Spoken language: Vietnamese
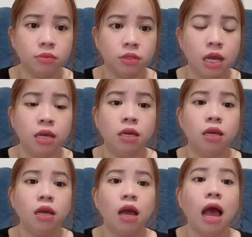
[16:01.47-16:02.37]
thì
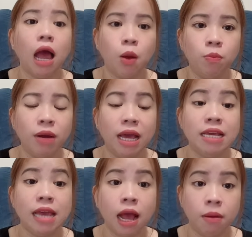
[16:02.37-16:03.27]
ổng lại
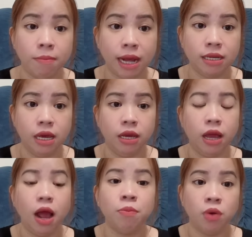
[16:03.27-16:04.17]
dằn mặt chị
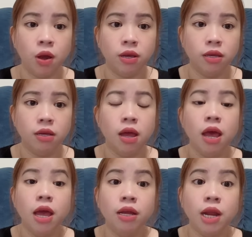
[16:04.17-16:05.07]
ổng nói
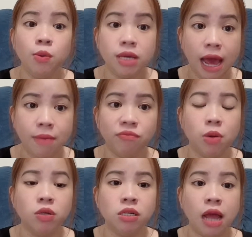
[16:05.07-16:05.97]
nếu chạm
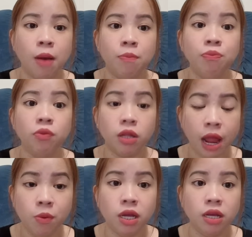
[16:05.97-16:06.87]
vào người ổng
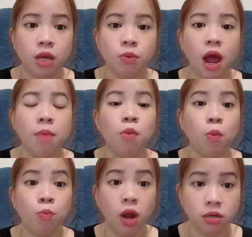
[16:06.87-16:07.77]
theo cái kiểu đó
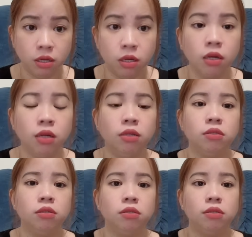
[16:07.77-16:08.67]
một lần nữa
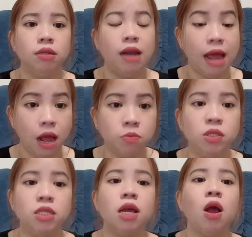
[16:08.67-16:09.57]
là ổng
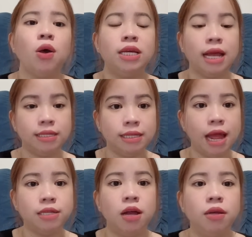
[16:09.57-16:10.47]
sẽ gọi cảnh
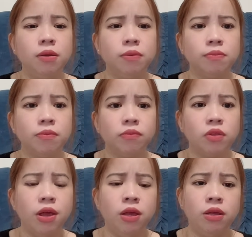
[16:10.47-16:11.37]
sát tới
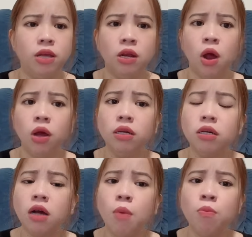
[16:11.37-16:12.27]
thì chị nói
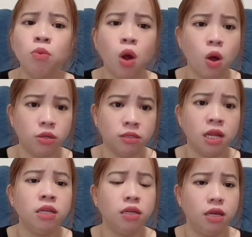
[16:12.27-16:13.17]
không còn
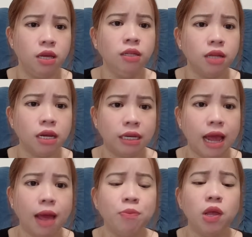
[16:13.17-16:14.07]
tình nghĩa tình
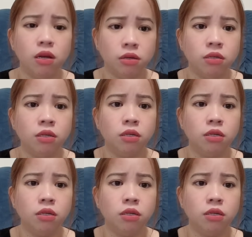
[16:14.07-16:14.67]
cảm gì nữa